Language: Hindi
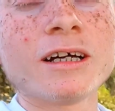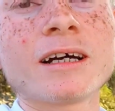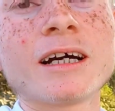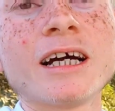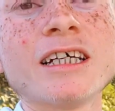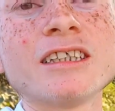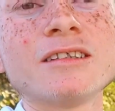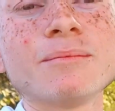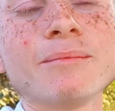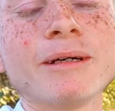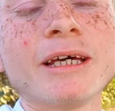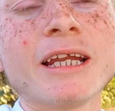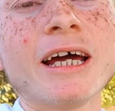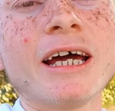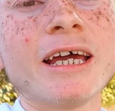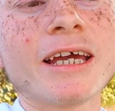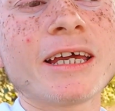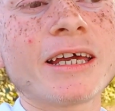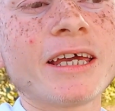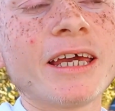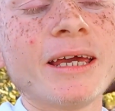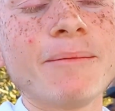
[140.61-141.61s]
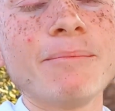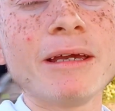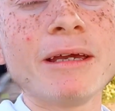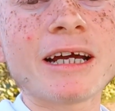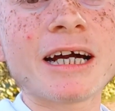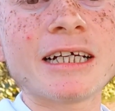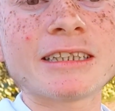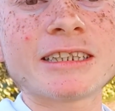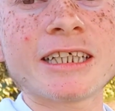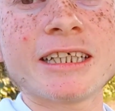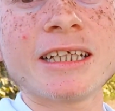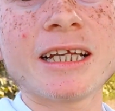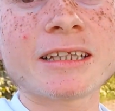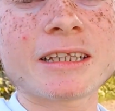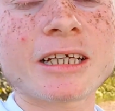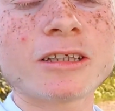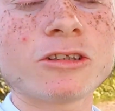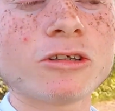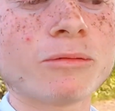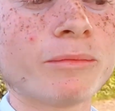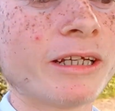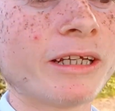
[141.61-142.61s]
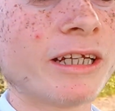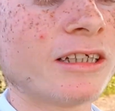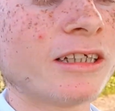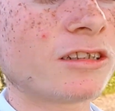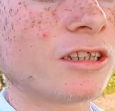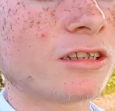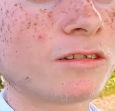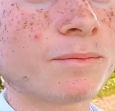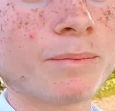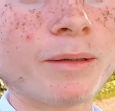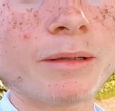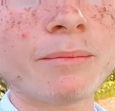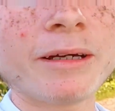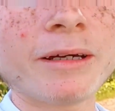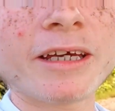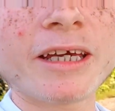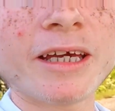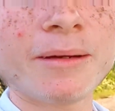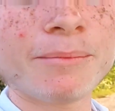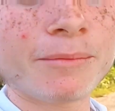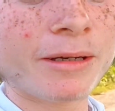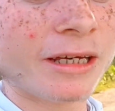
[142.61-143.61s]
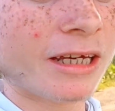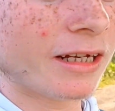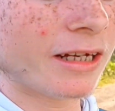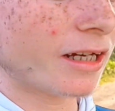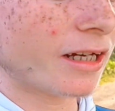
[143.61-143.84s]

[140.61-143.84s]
गाइज मेरा एक गेमिंग का चैनल था जो मैंने जिस पर मैं गेम खेल